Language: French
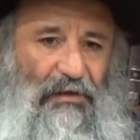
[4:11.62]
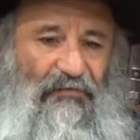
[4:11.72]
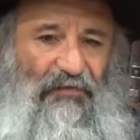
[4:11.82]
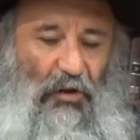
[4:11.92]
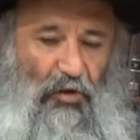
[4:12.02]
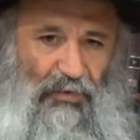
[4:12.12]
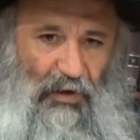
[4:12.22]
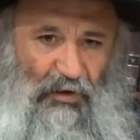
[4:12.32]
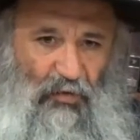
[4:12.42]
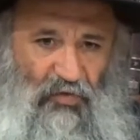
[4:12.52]
valeur
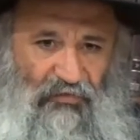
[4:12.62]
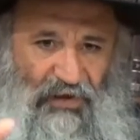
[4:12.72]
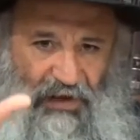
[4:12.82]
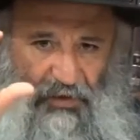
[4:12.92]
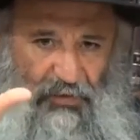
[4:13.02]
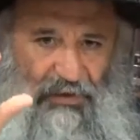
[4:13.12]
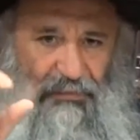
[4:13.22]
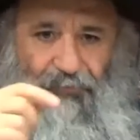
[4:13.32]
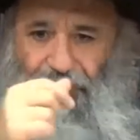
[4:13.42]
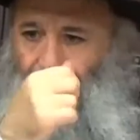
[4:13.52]
numérique théosophique réduite.
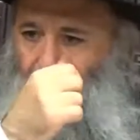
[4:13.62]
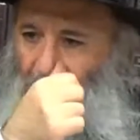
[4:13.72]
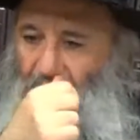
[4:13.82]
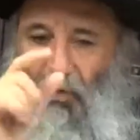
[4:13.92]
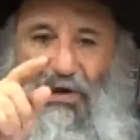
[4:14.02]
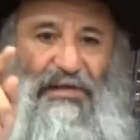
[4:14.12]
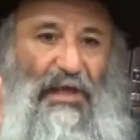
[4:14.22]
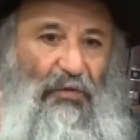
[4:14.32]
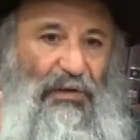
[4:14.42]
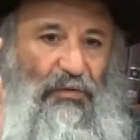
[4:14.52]
3 et
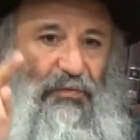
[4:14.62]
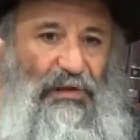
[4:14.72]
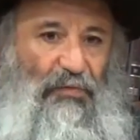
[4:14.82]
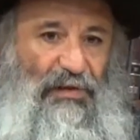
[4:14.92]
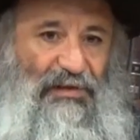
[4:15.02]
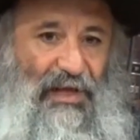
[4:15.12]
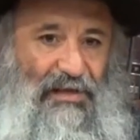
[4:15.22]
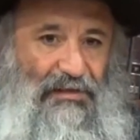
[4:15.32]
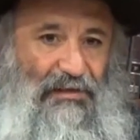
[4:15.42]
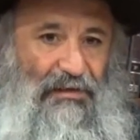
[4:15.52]
5, 8, 8 et 8,
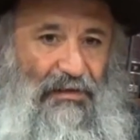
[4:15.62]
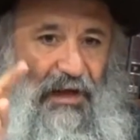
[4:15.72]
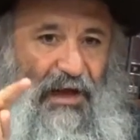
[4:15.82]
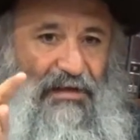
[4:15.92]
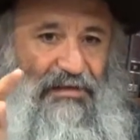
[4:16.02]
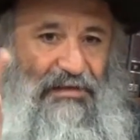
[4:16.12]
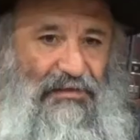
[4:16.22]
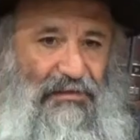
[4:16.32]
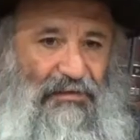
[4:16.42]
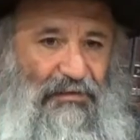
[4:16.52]
16, 1 et
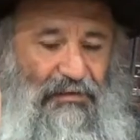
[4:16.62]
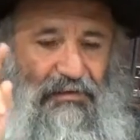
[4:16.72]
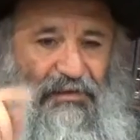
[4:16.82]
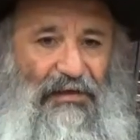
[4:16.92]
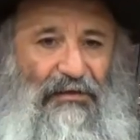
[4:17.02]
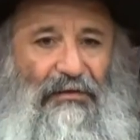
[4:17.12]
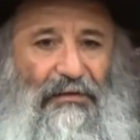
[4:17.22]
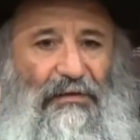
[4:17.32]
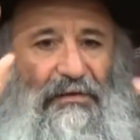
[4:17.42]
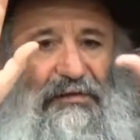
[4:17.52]
6, 7.
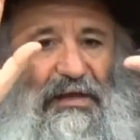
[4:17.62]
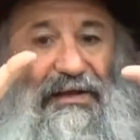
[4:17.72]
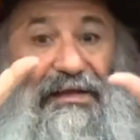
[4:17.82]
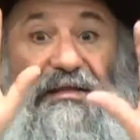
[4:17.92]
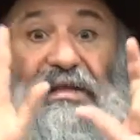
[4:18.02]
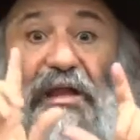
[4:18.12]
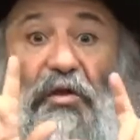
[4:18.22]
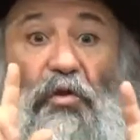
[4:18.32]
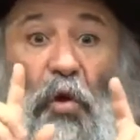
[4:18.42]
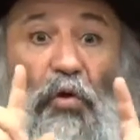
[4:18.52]
7. 7
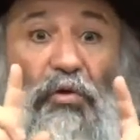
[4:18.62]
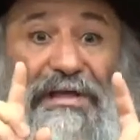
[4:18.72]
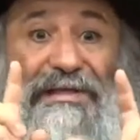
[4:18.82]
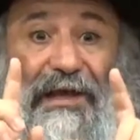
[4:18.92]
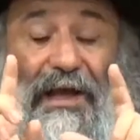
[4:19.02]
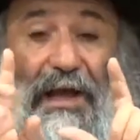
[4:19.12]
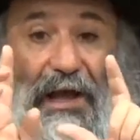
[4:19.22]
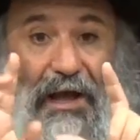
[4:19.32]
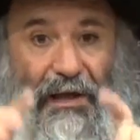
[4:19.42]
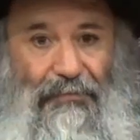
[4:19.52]
noms le
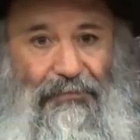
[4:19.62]
Yitzhara